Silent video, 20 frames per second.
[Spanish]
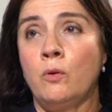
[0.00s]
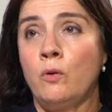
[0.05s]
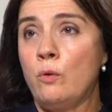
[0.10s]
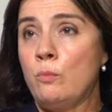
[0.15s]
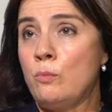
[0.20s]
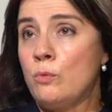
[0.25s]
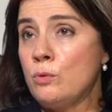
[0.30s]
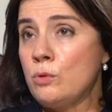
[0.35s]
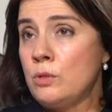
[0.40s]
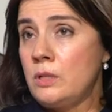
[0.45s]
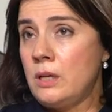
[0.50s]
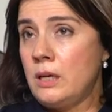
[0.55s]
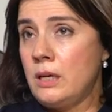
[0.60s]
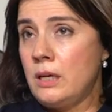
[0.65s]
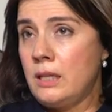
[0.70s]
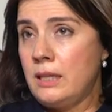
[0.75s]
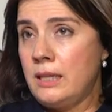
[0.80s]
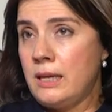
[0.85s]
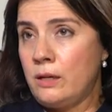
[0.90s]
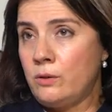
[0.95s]
¿Cómo
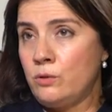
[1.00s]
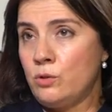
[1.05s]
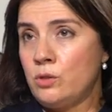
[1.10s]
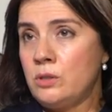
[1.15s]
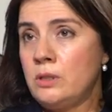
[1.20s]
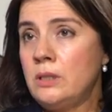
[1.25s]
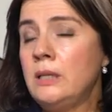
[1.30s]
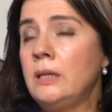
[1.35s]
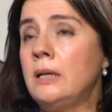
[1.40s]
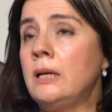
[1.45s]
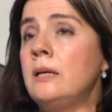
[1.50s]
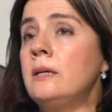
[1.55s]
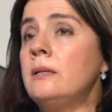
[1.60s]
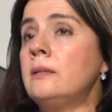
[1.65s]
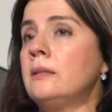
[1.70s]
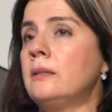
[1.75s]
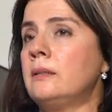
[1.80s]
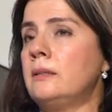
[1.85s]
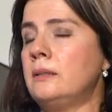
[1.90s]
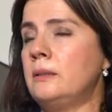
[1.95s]
se diagnostica?
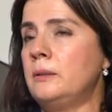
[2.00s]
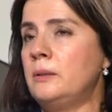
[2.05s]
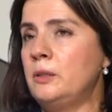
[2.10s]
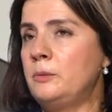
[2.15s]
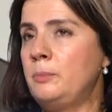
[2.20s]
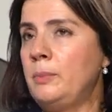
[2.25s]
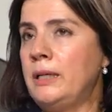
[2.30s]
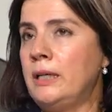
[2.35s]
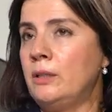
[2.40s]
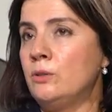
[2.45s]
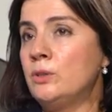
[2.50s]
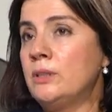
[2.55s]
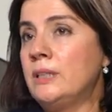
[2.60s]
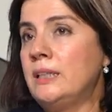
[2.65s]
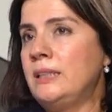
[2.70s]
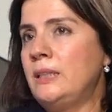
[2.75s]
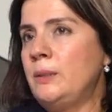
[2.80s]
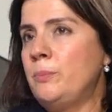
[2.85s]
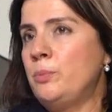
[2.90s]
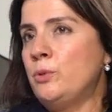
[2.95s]
explícanos qué
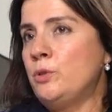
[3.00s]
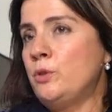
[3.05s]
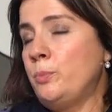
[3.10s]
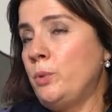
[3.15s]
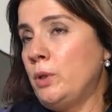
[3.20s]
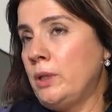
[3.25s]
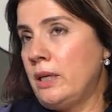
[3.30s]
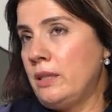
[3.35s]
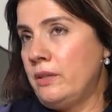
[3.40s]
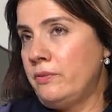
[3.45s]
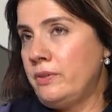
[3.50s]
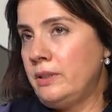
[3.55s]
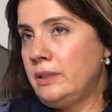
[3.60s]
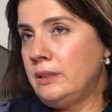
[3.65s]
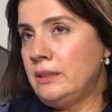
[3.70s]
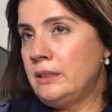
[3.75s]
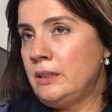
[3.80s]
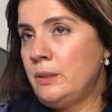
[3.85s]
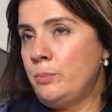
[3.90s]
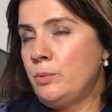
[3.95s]
tipos, porque hay
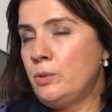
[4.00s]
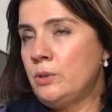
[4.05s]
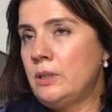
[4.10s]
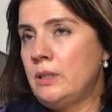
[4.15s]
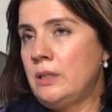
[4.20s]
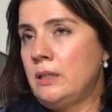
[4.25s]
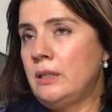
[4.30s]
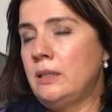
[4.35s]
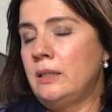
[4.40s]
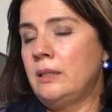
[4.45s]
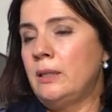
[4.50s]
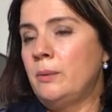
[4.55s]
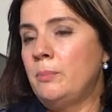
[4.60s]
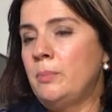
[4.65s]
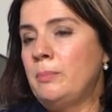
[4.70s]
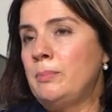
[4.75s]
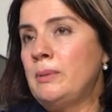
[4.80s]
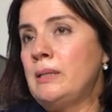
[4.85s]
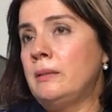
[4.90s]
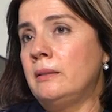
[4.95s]
diferentes tipos de,
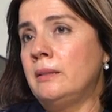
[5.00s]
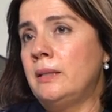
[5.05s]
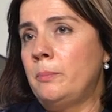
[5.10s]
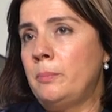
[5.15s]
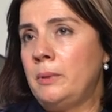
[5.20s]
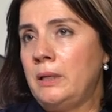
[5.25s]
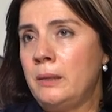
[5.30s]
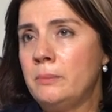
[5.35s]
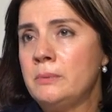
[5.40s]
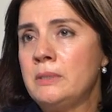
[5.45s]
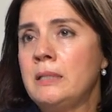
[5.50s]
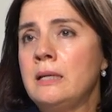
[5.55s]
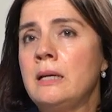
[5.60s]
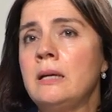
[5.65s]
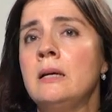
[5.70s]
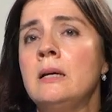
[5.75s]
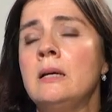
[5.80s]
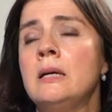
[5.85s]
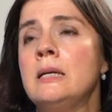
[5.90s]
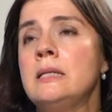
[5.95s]

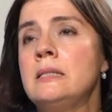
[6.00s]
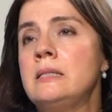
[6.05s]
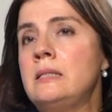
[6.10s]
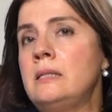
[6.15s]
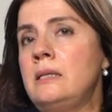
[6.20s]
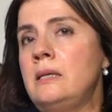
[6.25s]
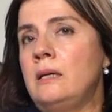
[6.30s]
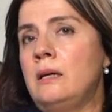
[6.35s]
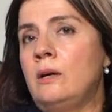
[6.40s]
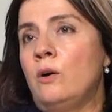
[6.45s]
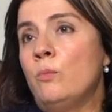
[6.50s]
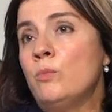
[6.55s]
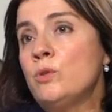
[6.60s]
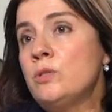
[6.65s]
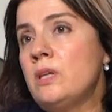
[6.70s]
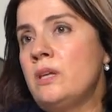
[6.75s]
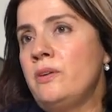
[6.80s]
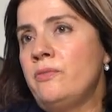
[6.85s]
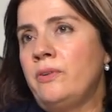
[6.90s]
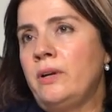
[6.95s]
epilepsia. ¿Cómo
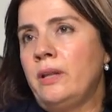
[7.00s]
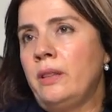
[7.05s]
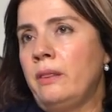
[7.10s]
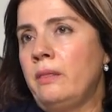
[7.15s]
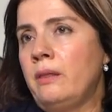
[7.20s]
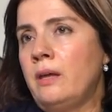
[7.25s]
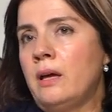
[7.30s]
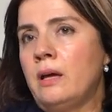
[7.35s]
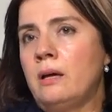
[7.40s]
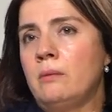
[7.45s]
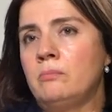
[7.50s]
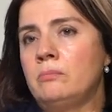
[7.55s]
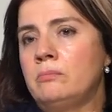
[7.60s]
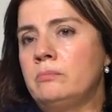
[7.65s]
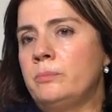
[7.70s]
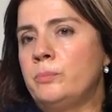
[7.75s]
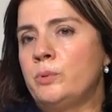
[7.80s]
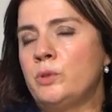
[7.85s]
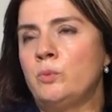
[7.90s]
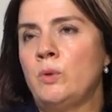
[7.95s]
se diferencia mm,
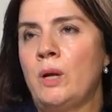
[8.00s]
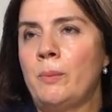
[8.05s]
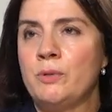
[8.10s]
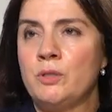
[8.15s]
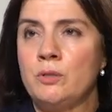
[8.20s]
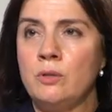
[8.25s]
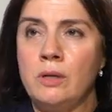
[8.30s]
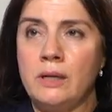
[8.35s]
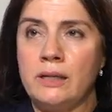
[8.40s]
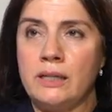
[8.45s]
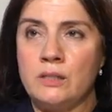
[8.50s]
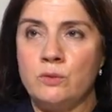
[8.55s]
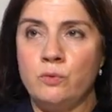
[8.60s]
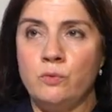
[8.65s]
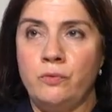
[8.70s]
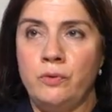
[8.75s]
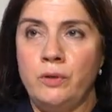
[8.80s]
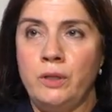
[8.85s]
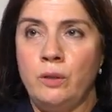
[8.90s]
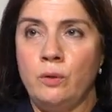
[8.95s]
pues, una persona que ha
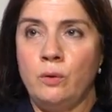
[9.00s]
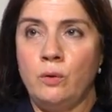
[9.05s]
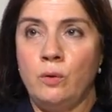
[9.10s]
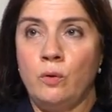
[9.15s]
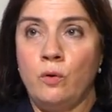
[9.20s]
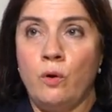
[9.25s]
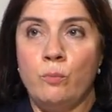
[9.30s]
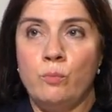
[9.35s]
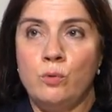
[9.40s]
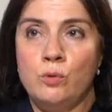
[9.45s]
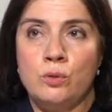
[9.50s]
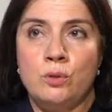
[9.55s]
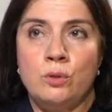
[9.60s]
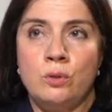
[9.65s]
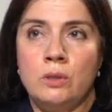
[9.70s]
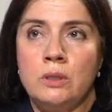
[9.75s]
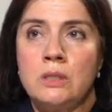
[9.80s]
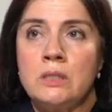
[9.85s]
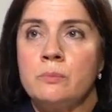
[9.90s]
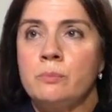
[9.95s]
sufrido
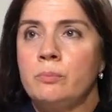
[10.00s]
convulsiones,